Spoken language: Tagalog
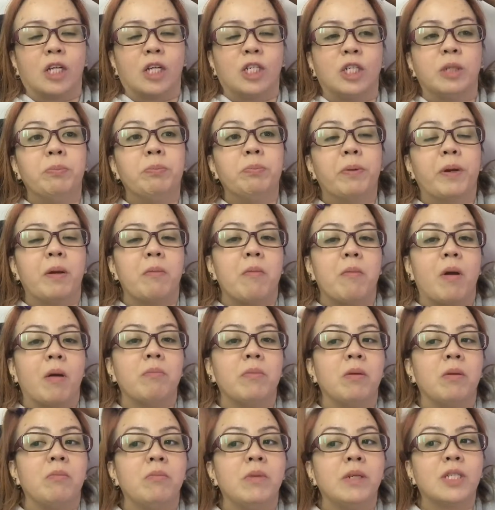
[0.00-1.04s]
Siyempre,
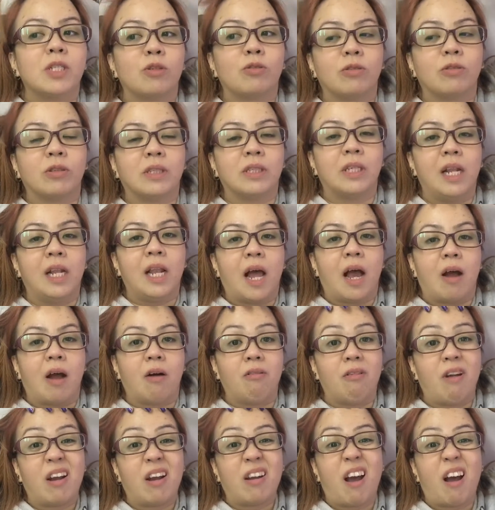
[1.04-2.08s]
miss ko sila.
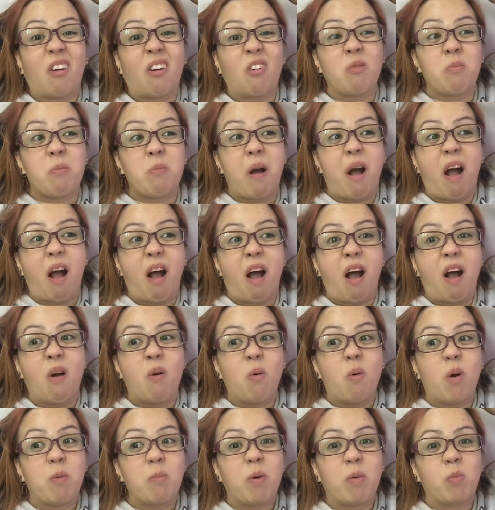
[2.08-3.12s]
Wala na ako
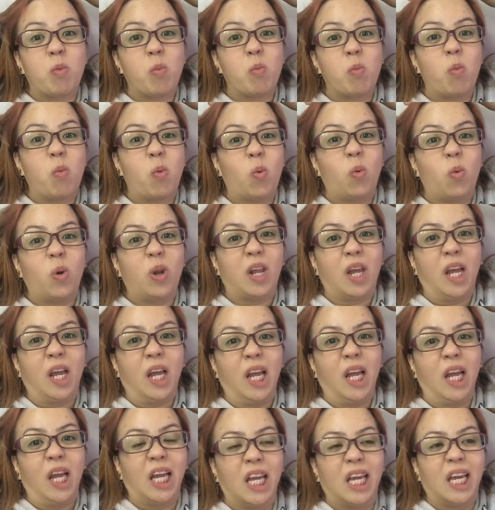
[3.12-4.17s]
maaaway, mabubuli.